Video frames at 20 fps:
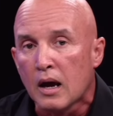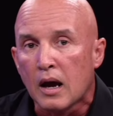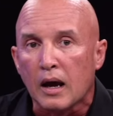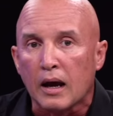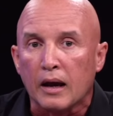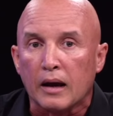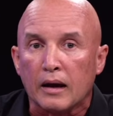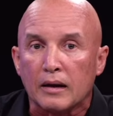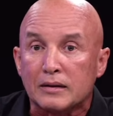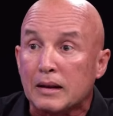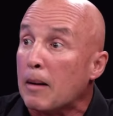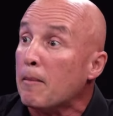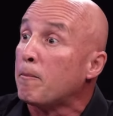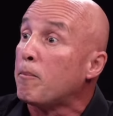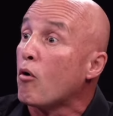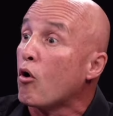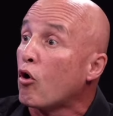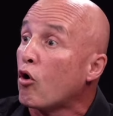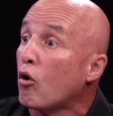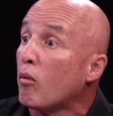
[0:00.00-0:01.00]
Eh,
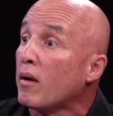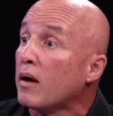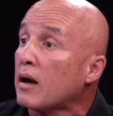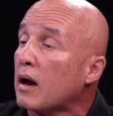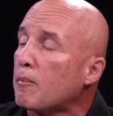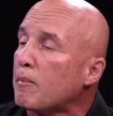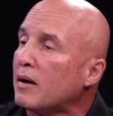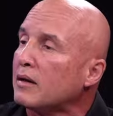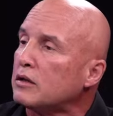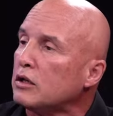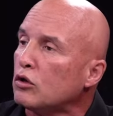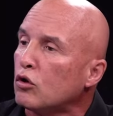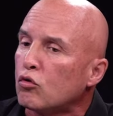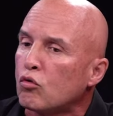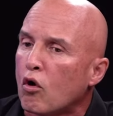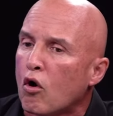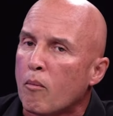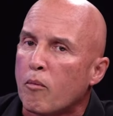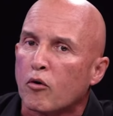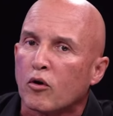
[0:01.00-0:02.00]
tampoco ven al Partido
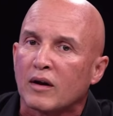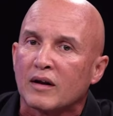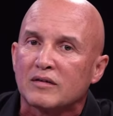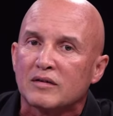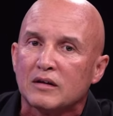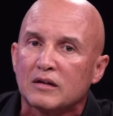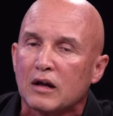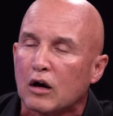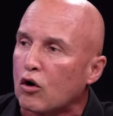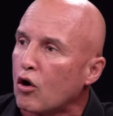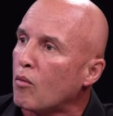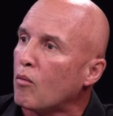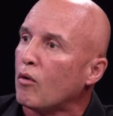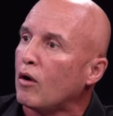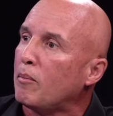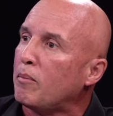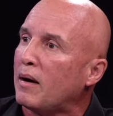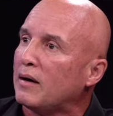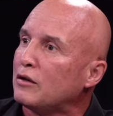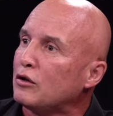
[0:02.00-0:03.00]
Nuevo Progresista como
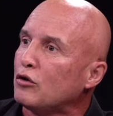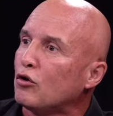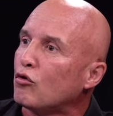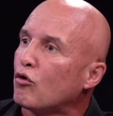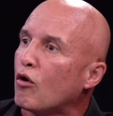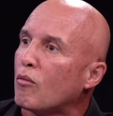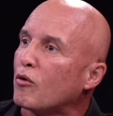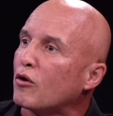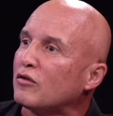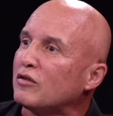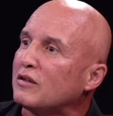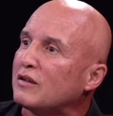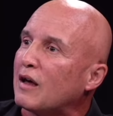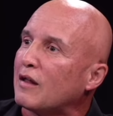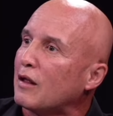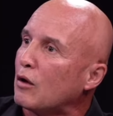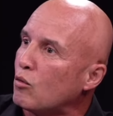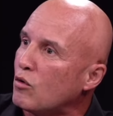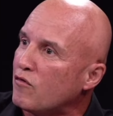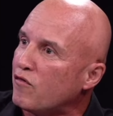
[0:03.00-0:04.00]
el Partido Nuevo Progresista
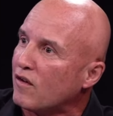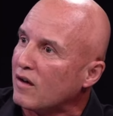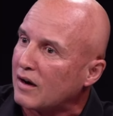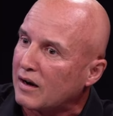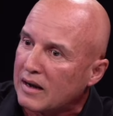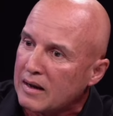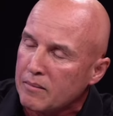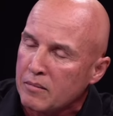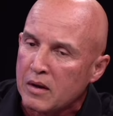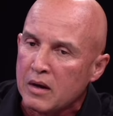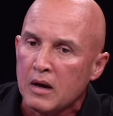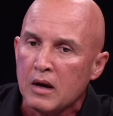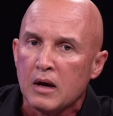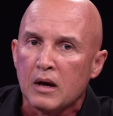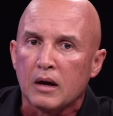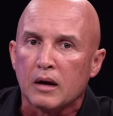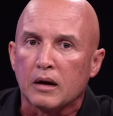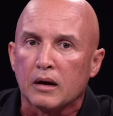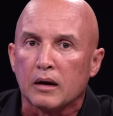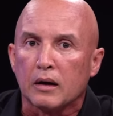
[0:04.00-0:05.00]
de Luis Ferrer.
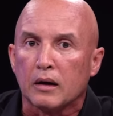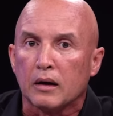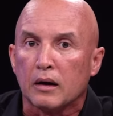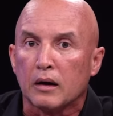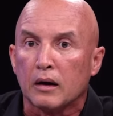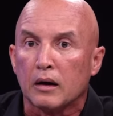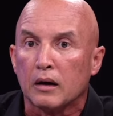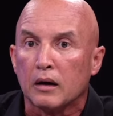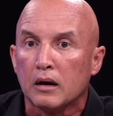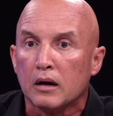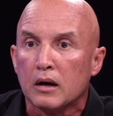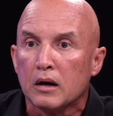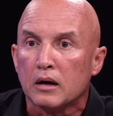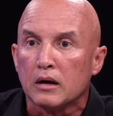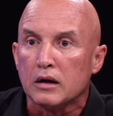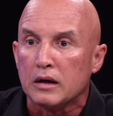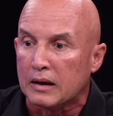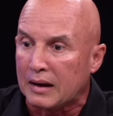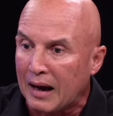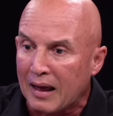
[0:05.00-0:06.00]
Eh,
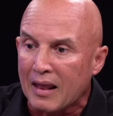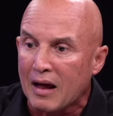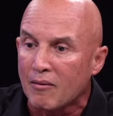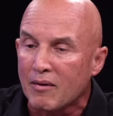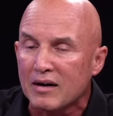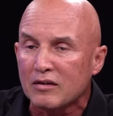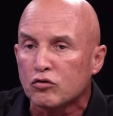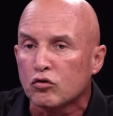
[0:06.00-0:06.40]
y cada vez